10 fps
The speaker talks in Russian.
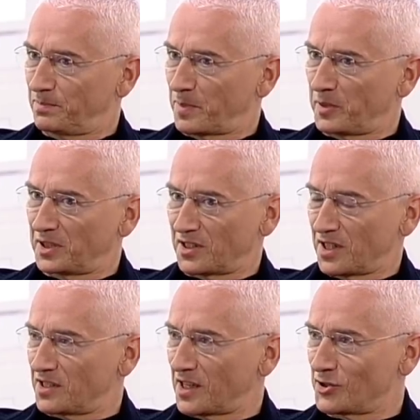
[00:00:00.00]
попытаться
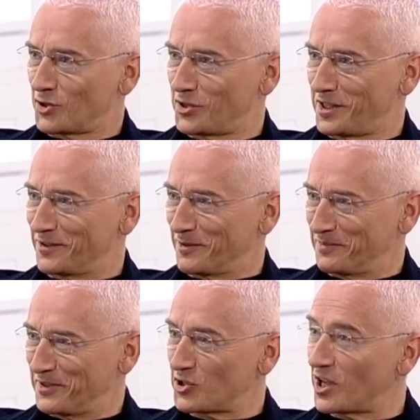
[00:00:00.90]
остаться счастливым.
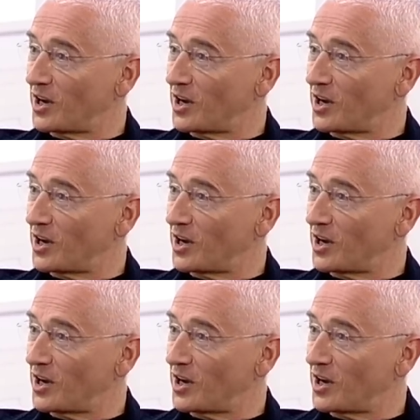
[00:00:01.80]
Не знаю